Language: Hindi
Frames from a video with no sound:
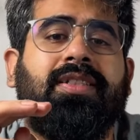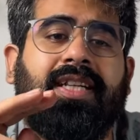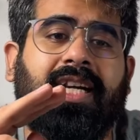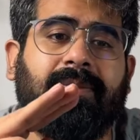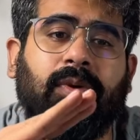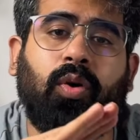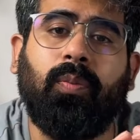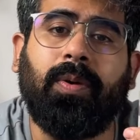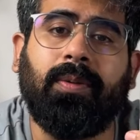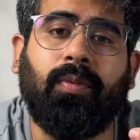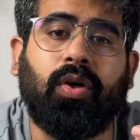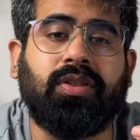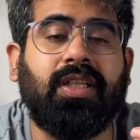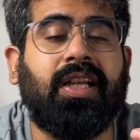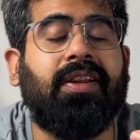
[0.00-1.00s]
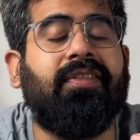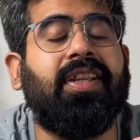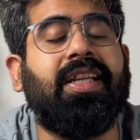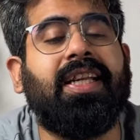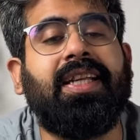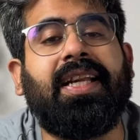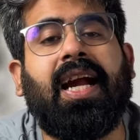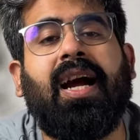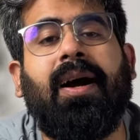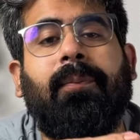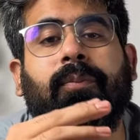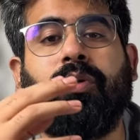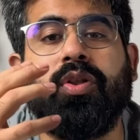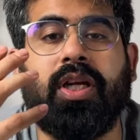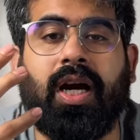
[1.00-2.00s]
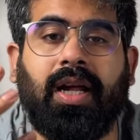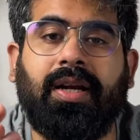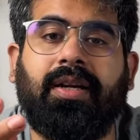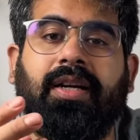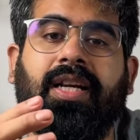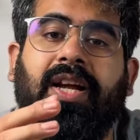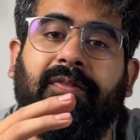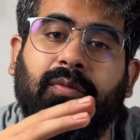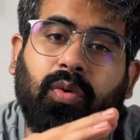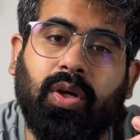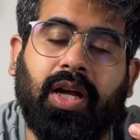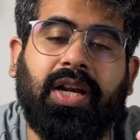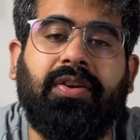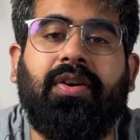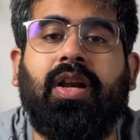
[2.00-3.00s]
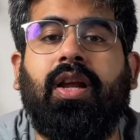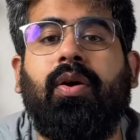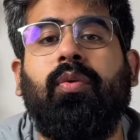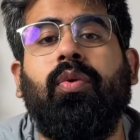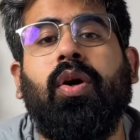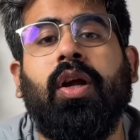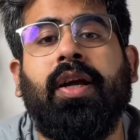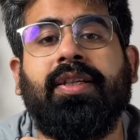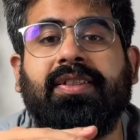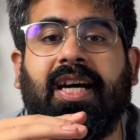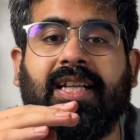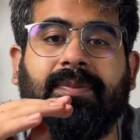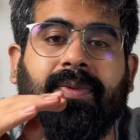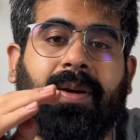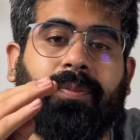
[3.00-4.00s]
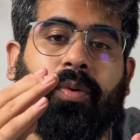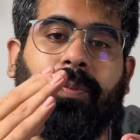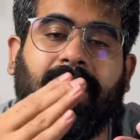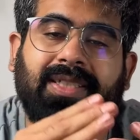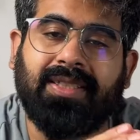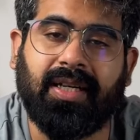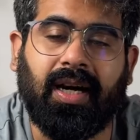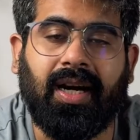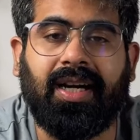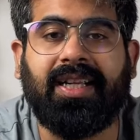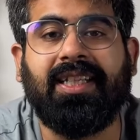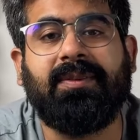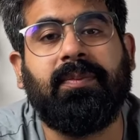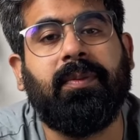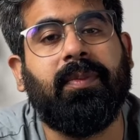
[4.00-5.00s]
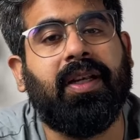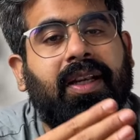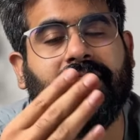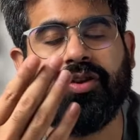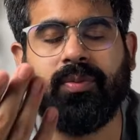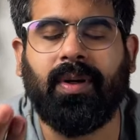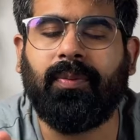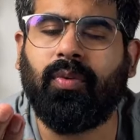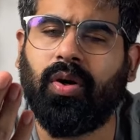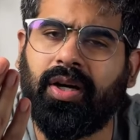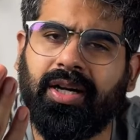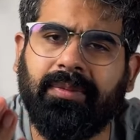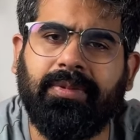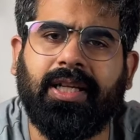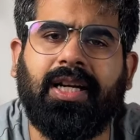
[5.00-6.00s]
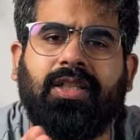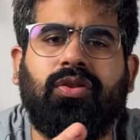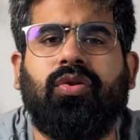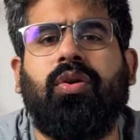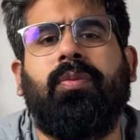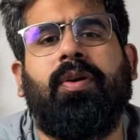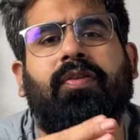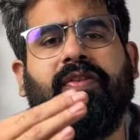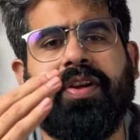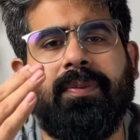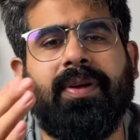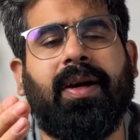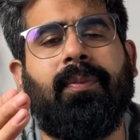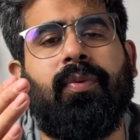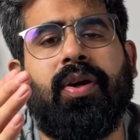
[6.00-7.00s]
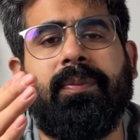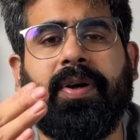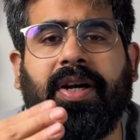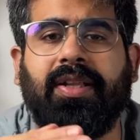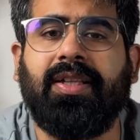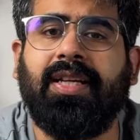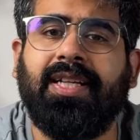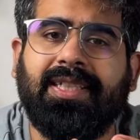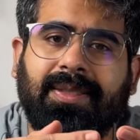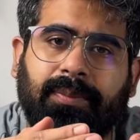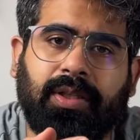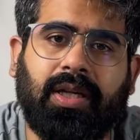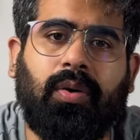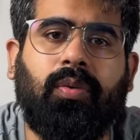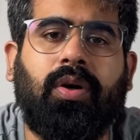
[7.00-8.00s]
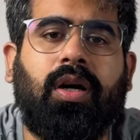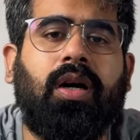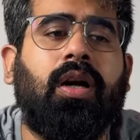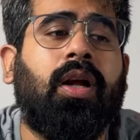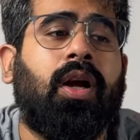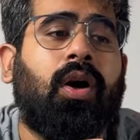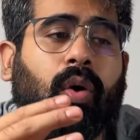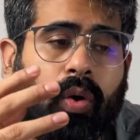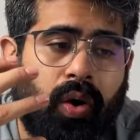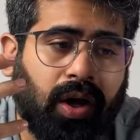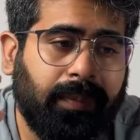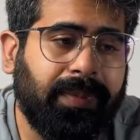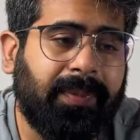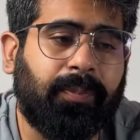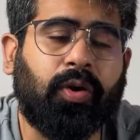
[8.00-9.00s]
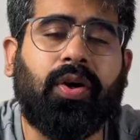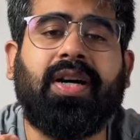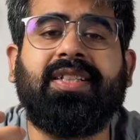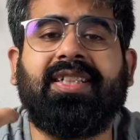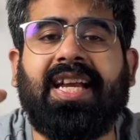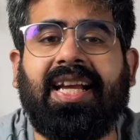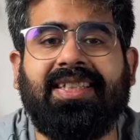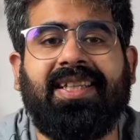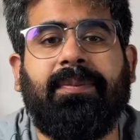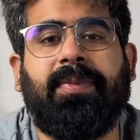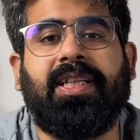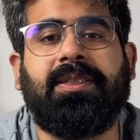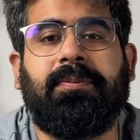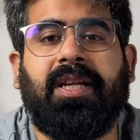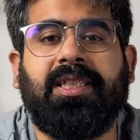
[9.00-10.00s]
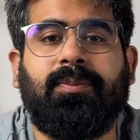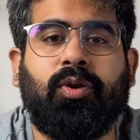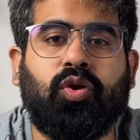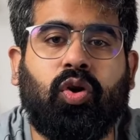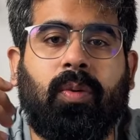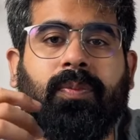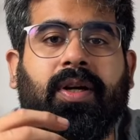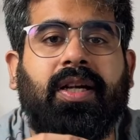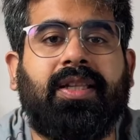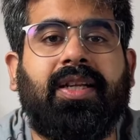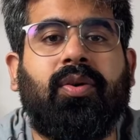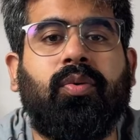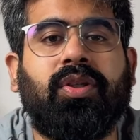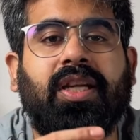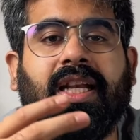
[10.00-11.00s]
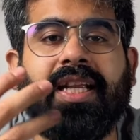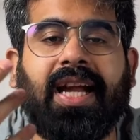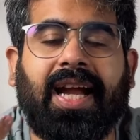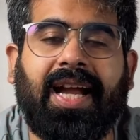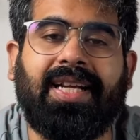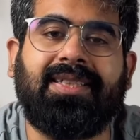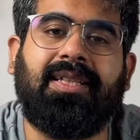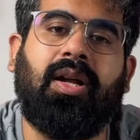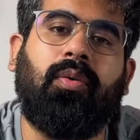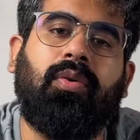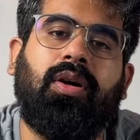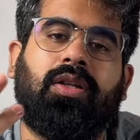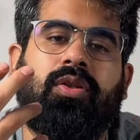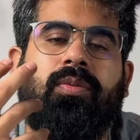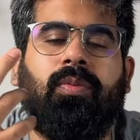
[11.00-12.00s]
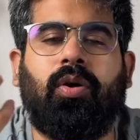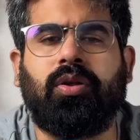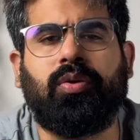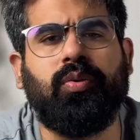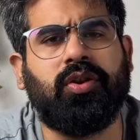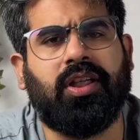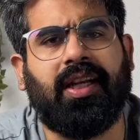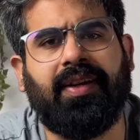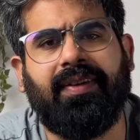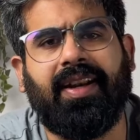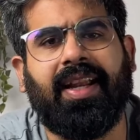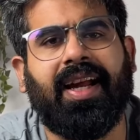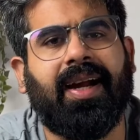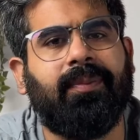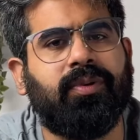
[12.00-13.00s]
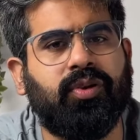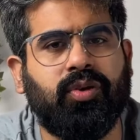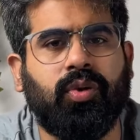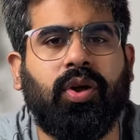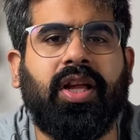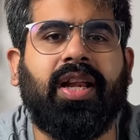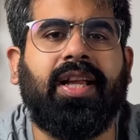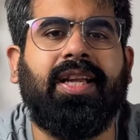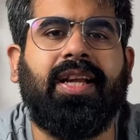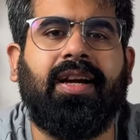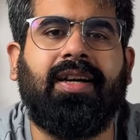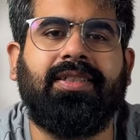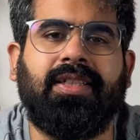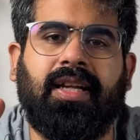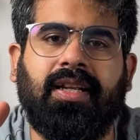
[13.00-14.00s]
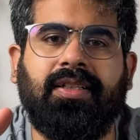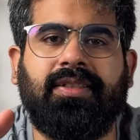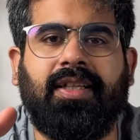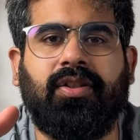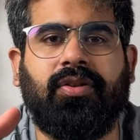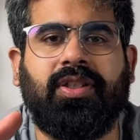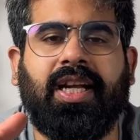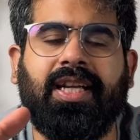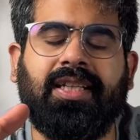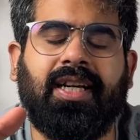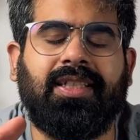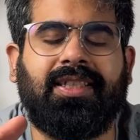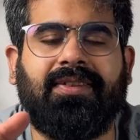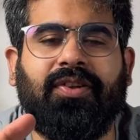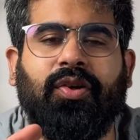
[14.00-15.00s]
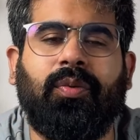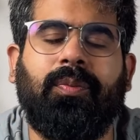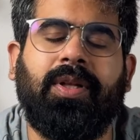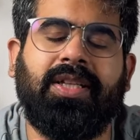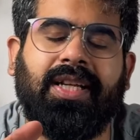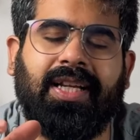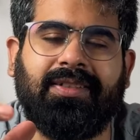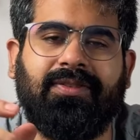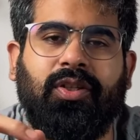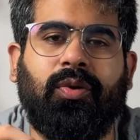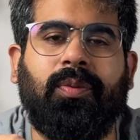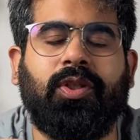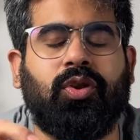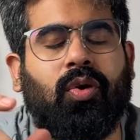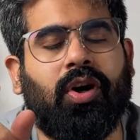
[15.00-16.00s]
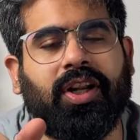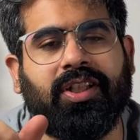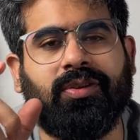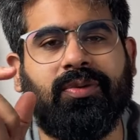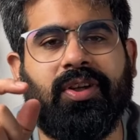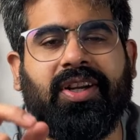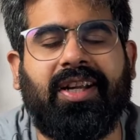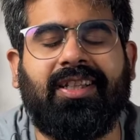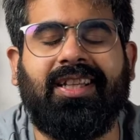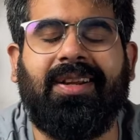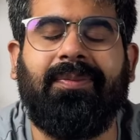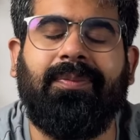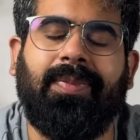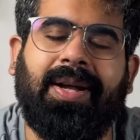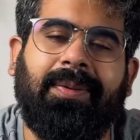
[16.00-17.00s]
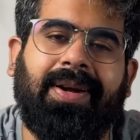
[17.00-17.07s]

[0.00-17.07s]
साथ में ओपन बॉक्स डिलीवरी की क्या आपको ध्यान रखना है वो लाने वाला हूँ साथ में आपको बेस्ट कार्ड किस पर मिलना है जो मैं आपको ऑलरेडी बता चुका हूँ बट फिर भी आपको एक बेटर तरीके से बताऊँगा और भी प्रोडक्ट्स कैसे बेस्ट प्राइस पर शॉप करते हैं उनके लिए हैक्स लाऊंगा तो बहुत कुछ आने वाला है आप जुड़े रहिएगा चैनल से तो यही था आज की वीडियो में मिलते हैं नेक्स्ट वीडियो में शॉर्ट एंड स्वीट रखते हैं बाय